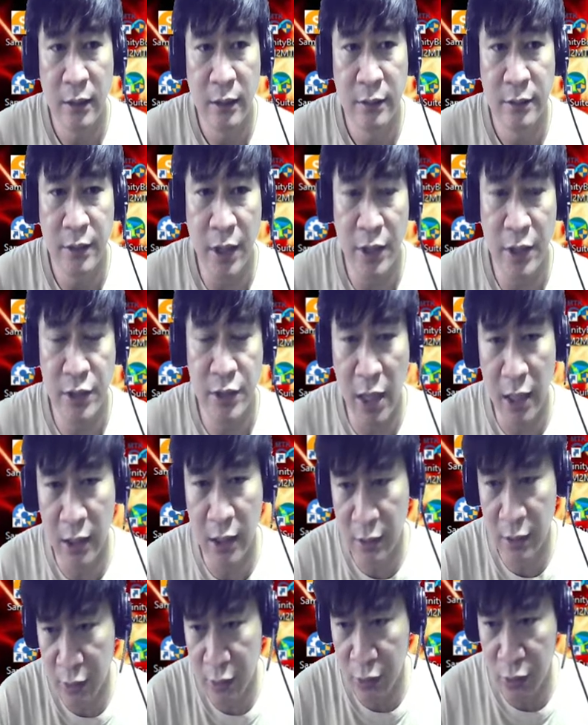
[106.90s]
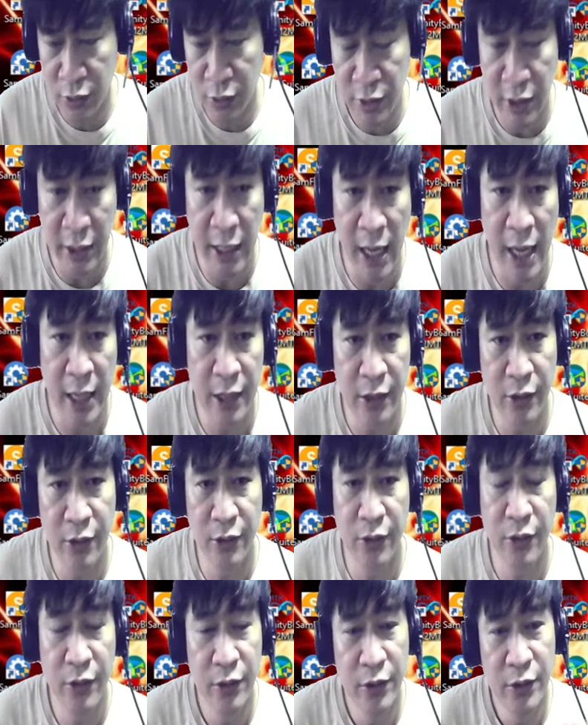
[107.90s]
sa isang senaryo,
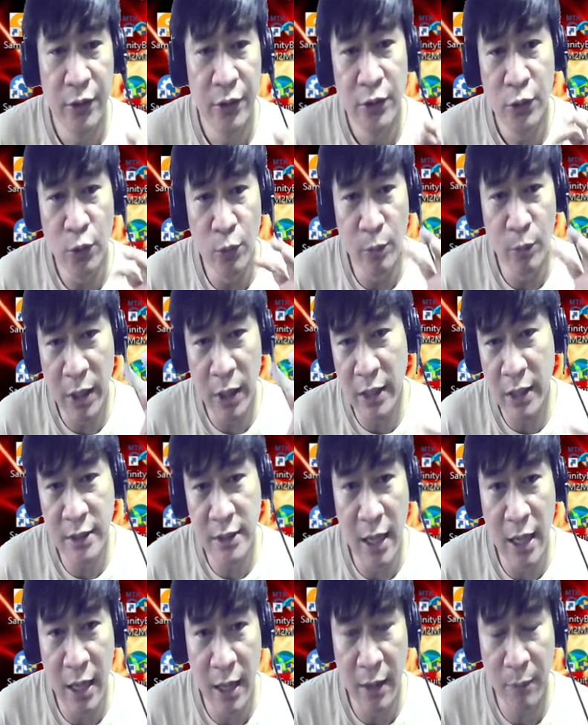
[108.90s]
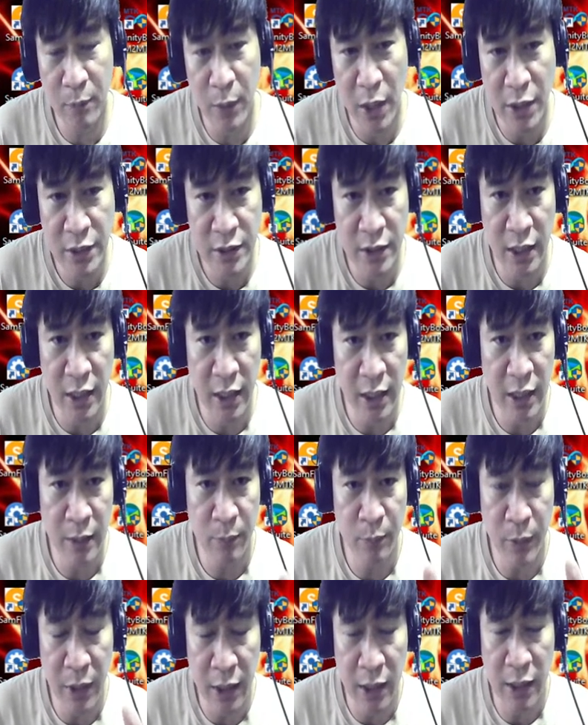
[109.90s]
no? Kumbaga sa place na nang
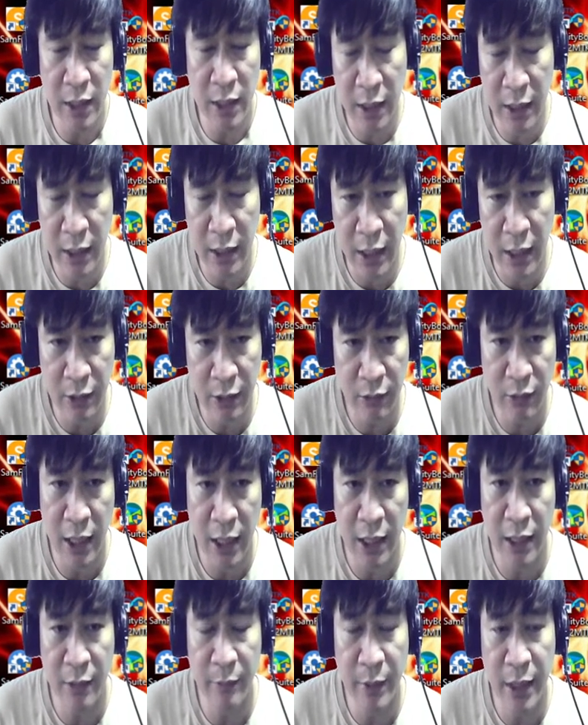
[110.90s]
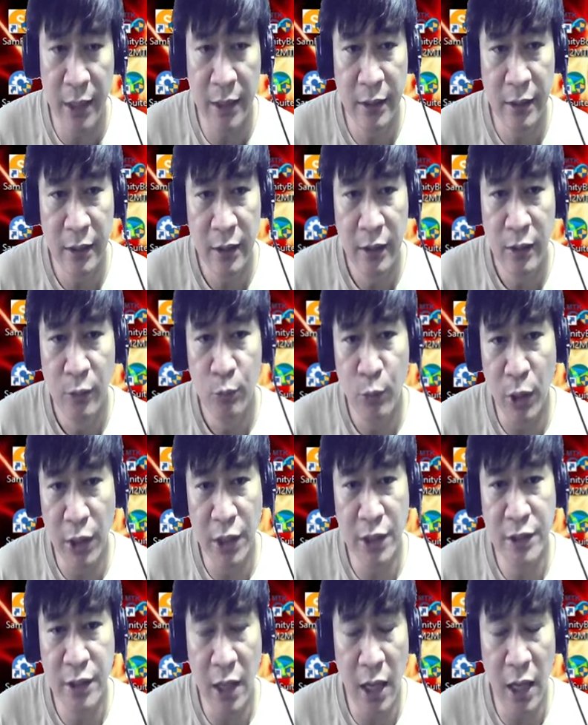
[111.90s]
pinangyarihan ng caravan, pwede
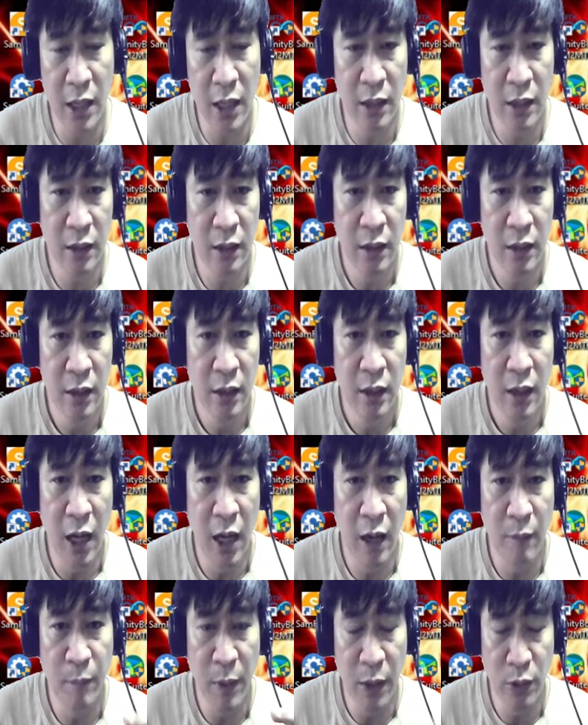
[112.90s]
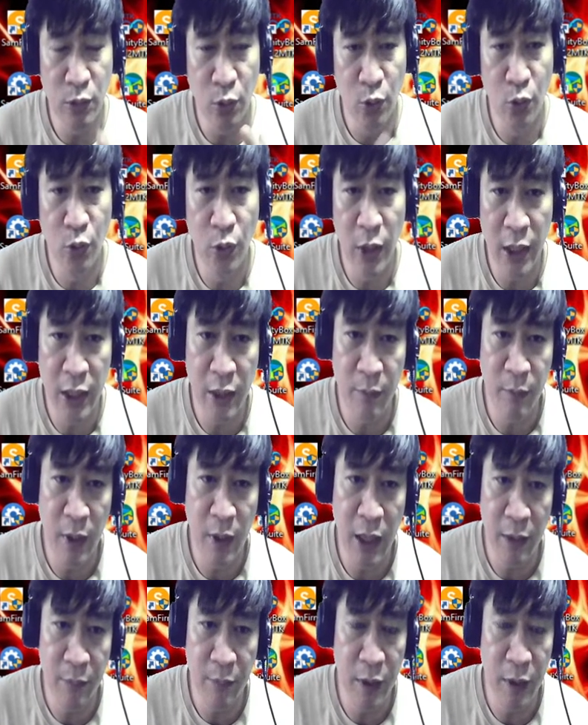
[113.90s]
siyang uh, pagtulungan ng
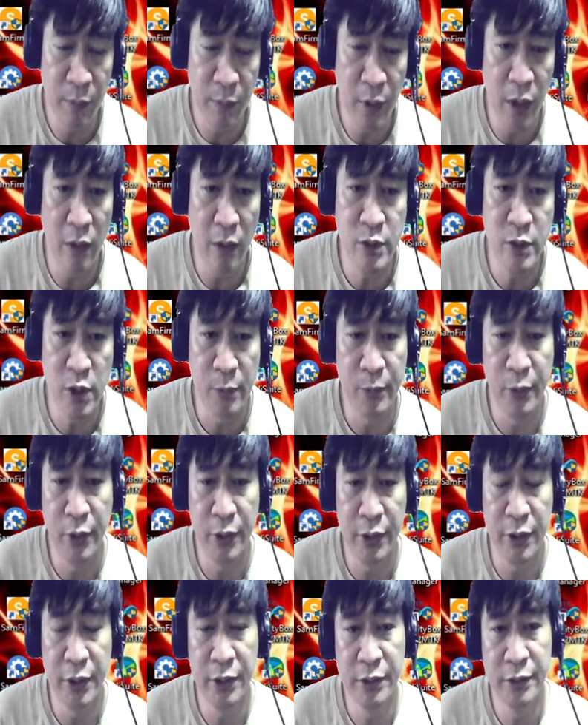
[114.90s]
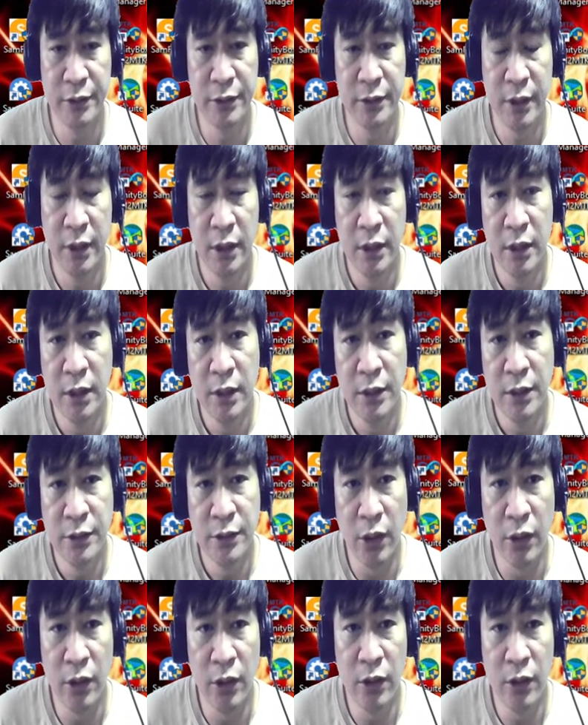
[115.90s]
mga BBM supporters.
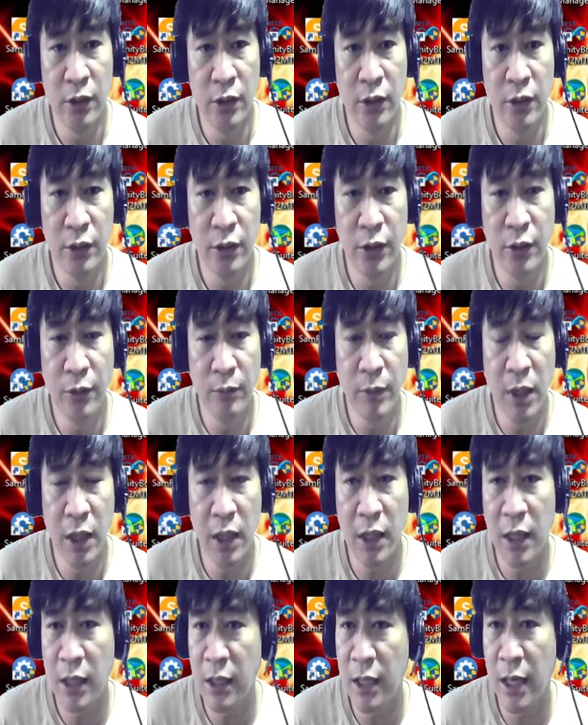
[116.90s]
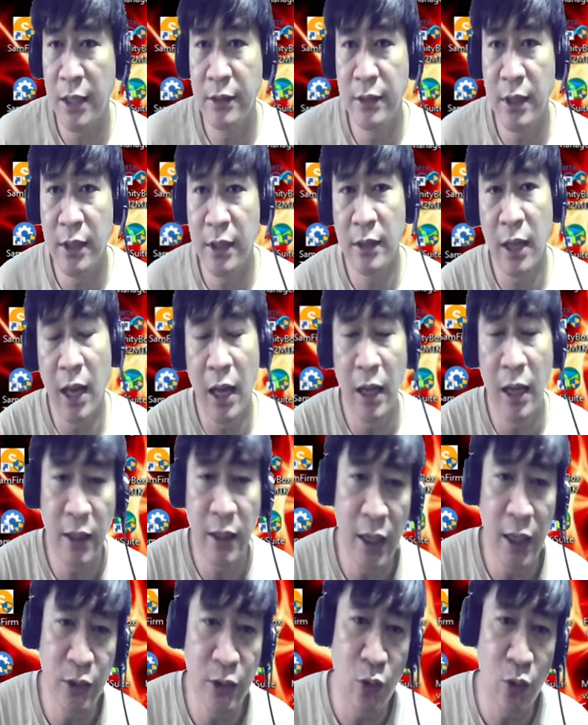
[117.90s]
So, yon mga kagadget, ang
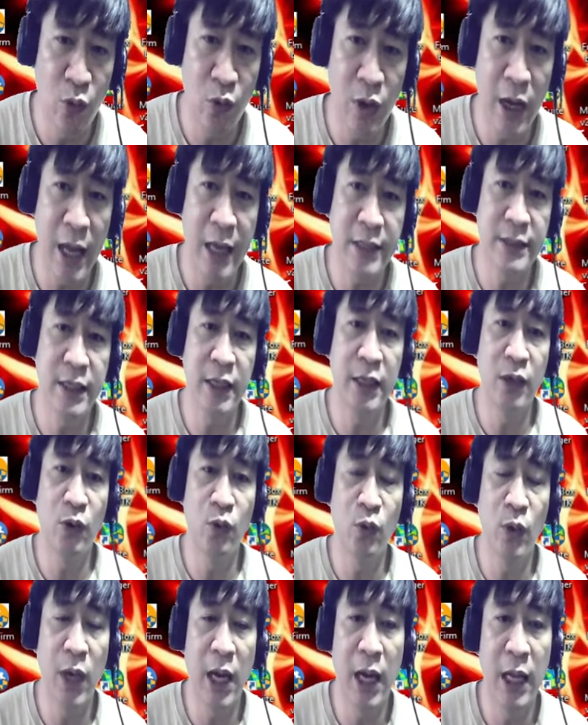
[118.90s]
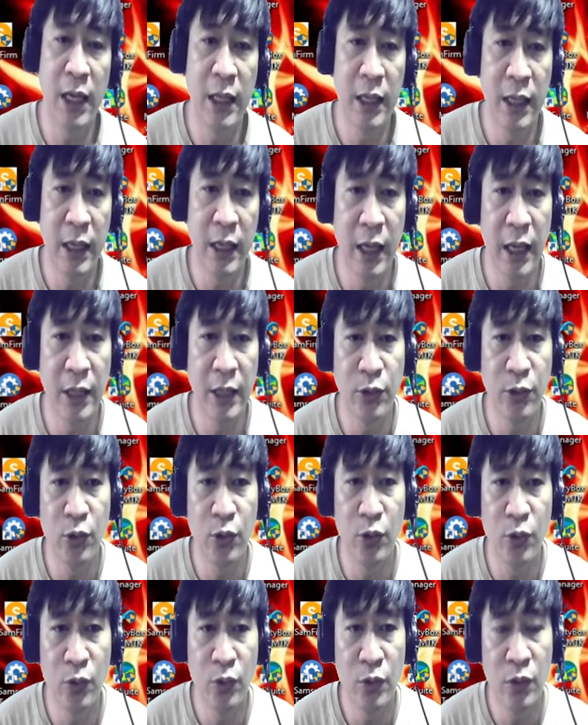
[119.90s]
gintong klase ng ugali, ito
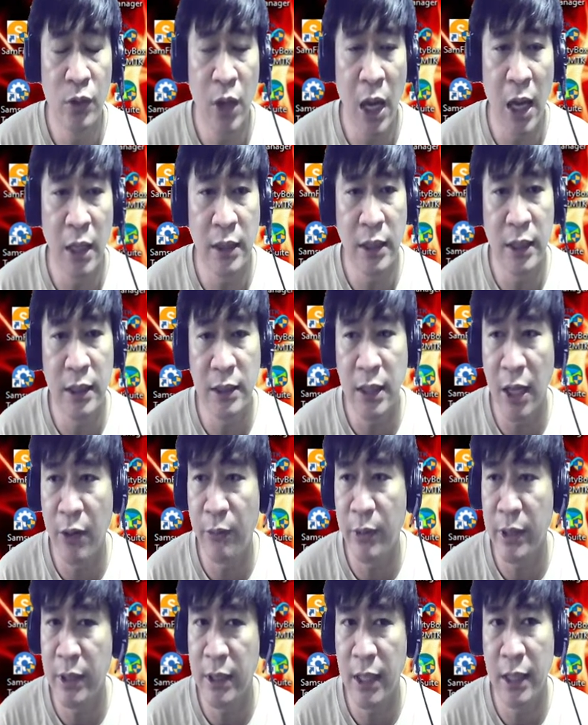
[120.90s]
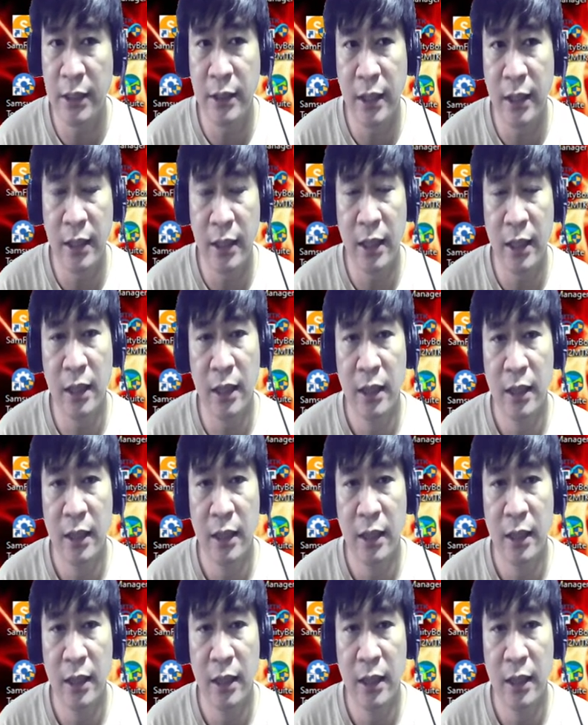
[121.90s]
yung uh, tinatawag natin na